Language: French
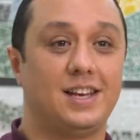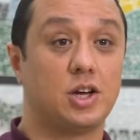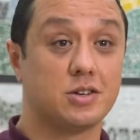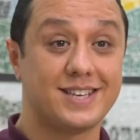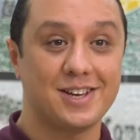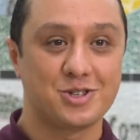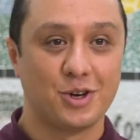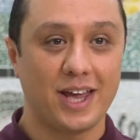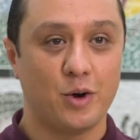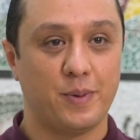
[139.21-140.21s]
Le conseil que je
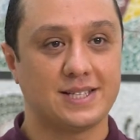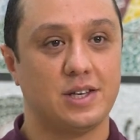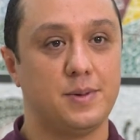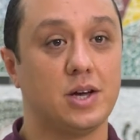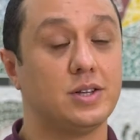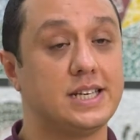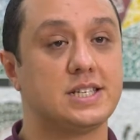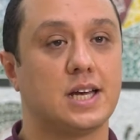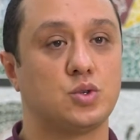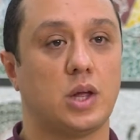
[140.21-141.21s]
donnerais aux personnes immigrantes qui
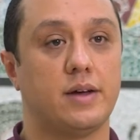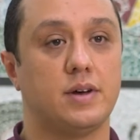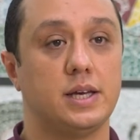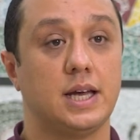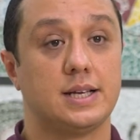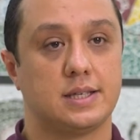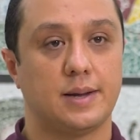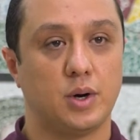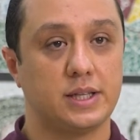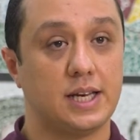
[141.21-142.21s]
cherchent du travail, c'est
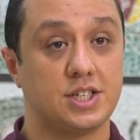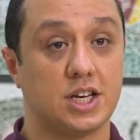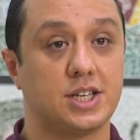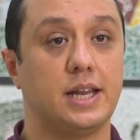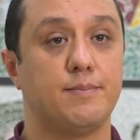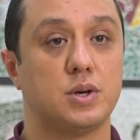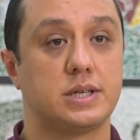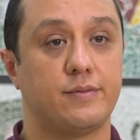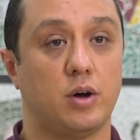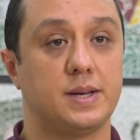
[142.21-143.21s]
d'abord d'aller chercher les
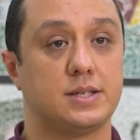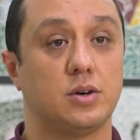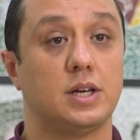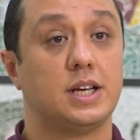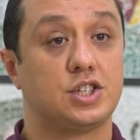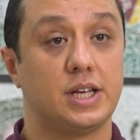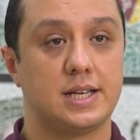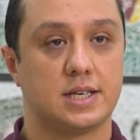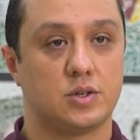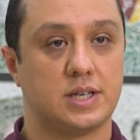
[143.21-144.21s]
bonnes informations chez
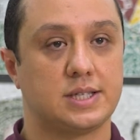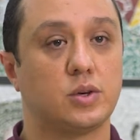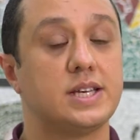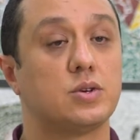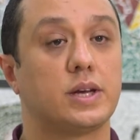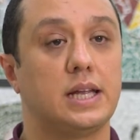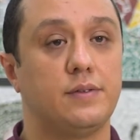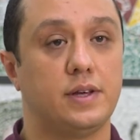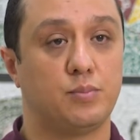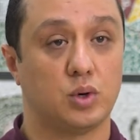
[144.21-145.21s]
les associations qui sont
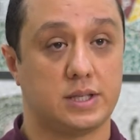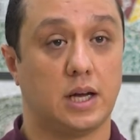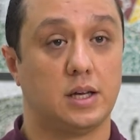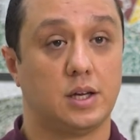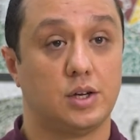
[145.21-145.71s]
qualifiées pour ça.